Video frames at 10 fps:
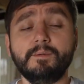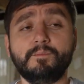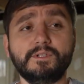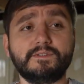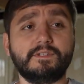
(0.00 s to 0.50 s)

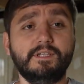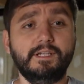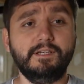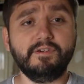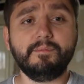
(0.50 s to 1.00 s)
bis die
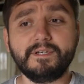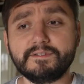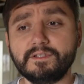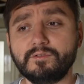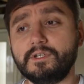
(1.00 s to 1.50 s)
lieferbar
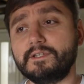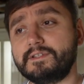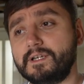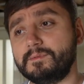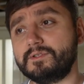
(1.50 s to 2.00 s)
sind und erst
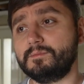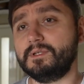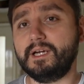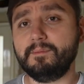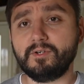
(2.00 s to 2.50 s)
dann mich um
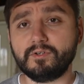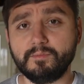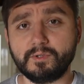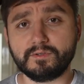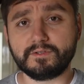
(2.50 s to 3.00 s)
den Einbau
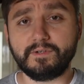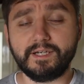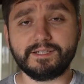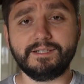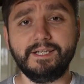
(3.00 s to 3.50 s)
kümmern und so
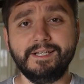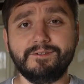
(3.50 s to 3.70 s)
weiter.